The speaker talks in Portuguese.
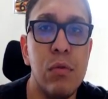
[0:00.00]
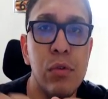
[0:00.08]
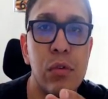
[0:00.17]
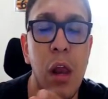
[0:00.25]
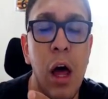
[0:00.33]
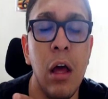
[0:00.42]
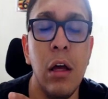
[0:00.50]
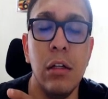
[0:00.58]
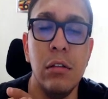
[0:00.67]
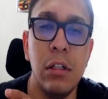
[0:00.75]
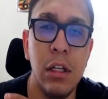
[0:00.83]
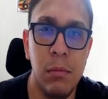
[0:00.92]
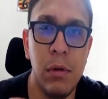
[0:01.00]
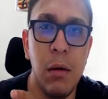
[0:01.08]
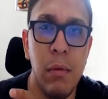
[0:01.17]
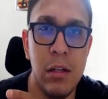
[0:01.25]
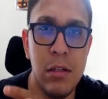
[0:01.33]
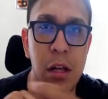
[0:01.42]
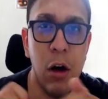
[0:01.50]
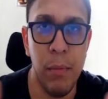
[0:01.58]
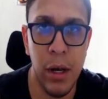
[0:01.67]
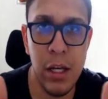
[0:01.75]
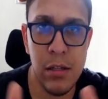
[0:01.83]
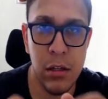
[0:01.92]
curso lá de Química Medicinal,
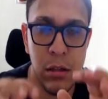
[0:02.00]
beleza?